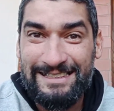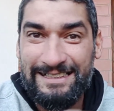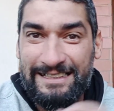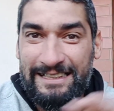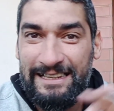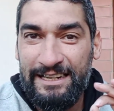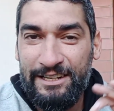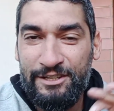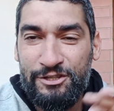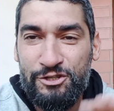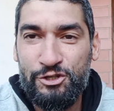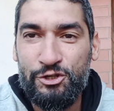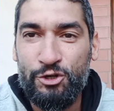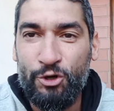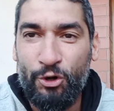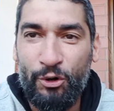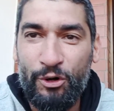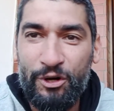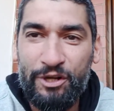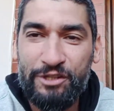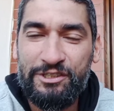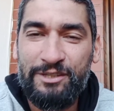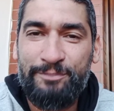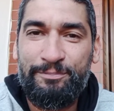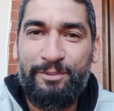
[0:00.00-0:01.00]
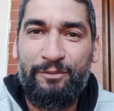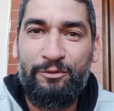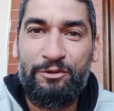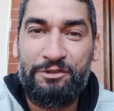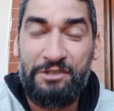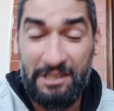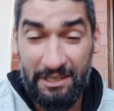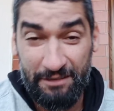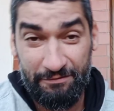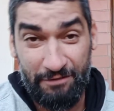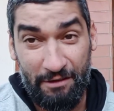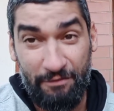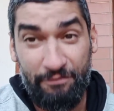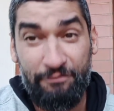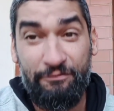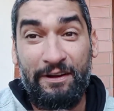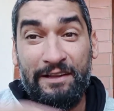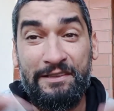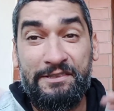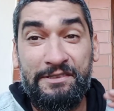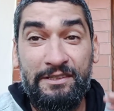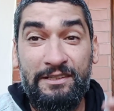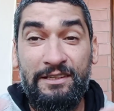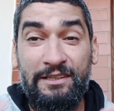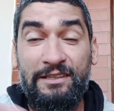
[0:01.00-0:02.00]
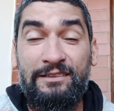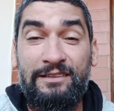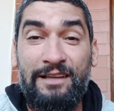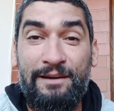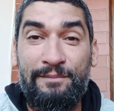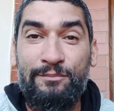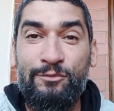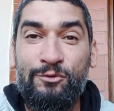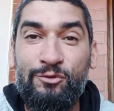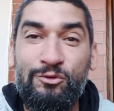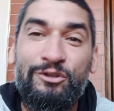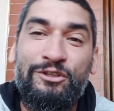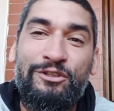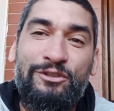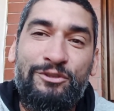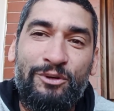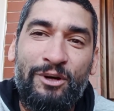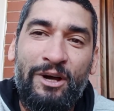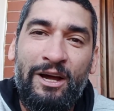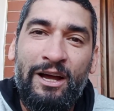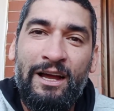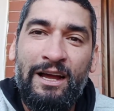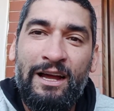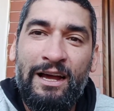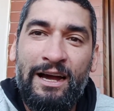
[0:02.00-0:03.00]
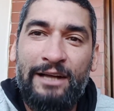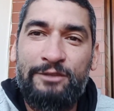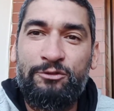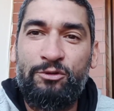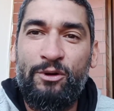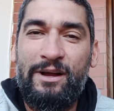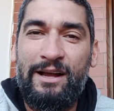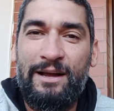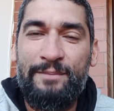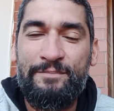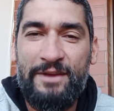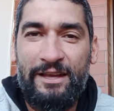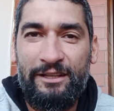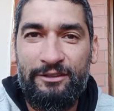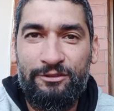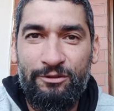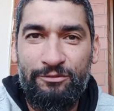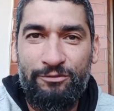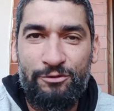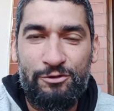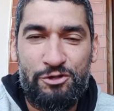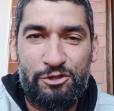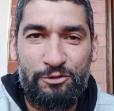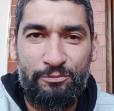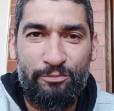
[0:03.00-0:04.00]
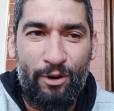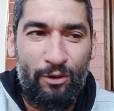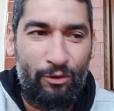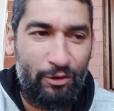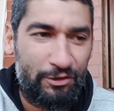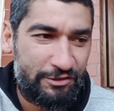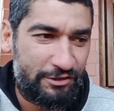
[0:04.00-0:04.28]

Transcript: grandiosa para você que vai facilitar muito a tua caminhada no futebol.